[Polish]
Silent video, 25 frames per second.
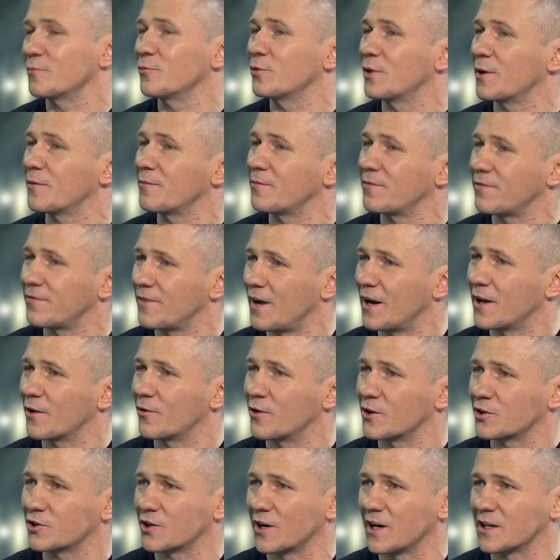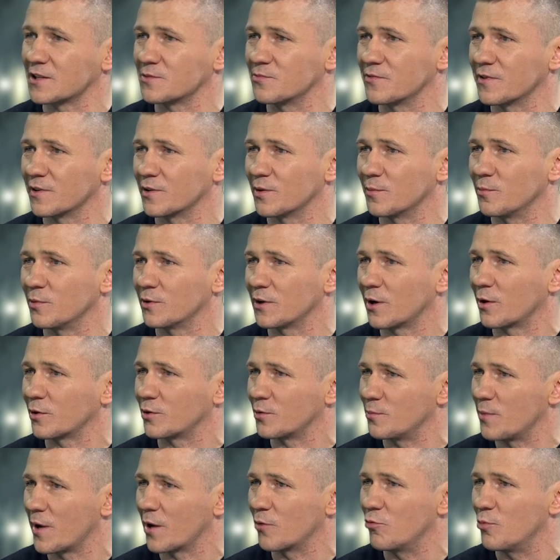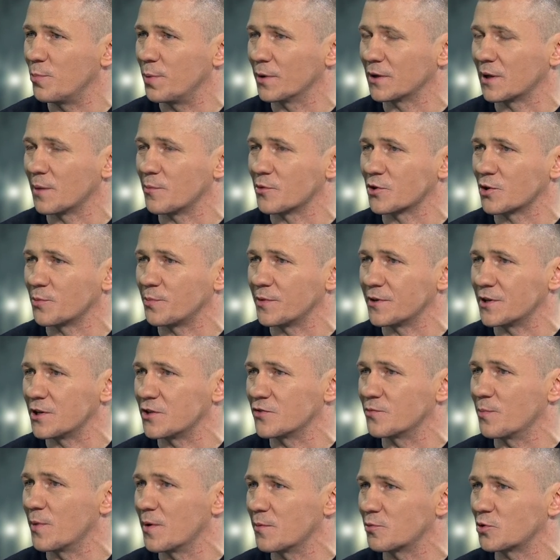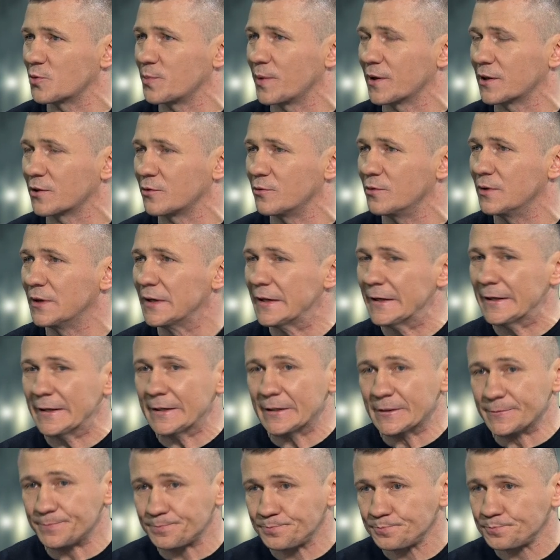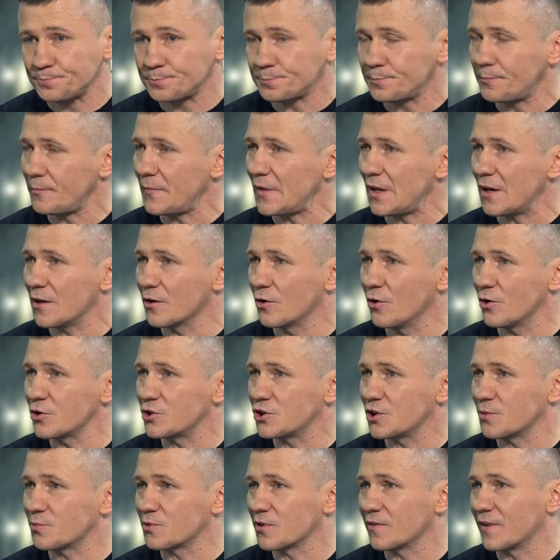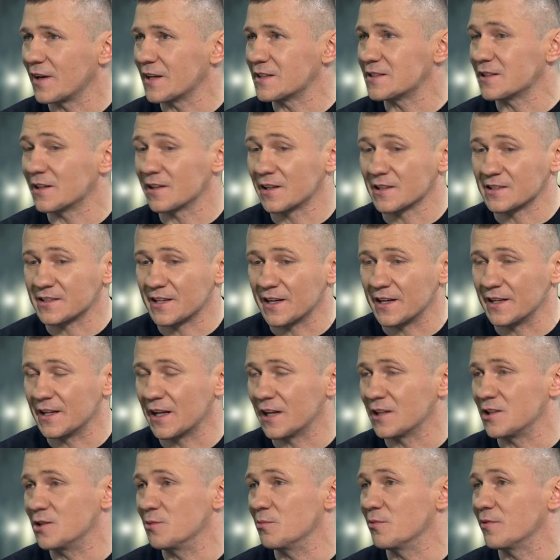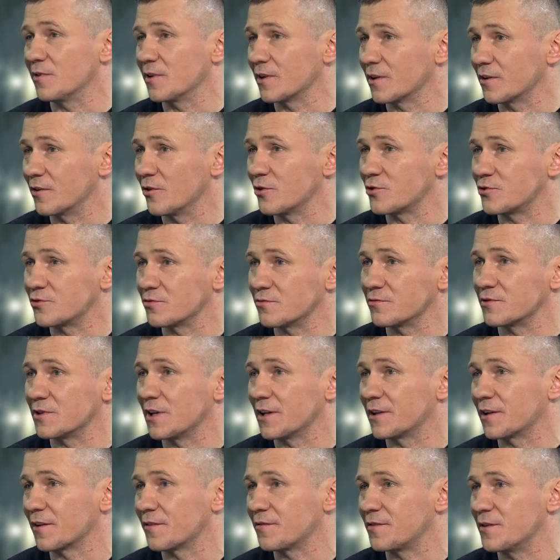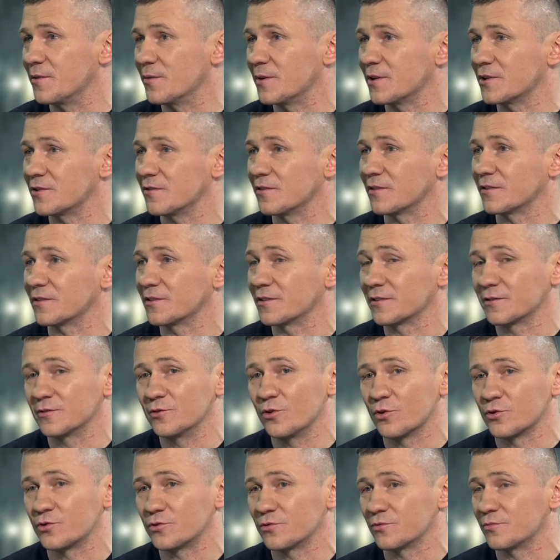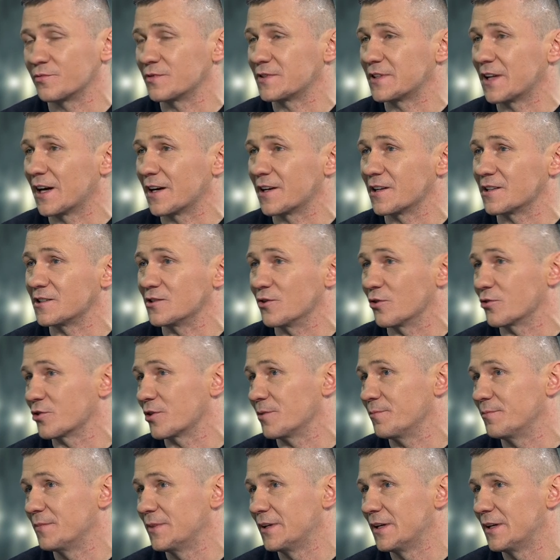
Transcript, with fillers: yy, falę go jeszcze raz, mówię, no bo taka to moja głupota, może powiedzieć w moim przypadku. Gość się przewraca, ja staję nad nim, mówię, gościu, źle trafiłeś, gościu wstaje z nożem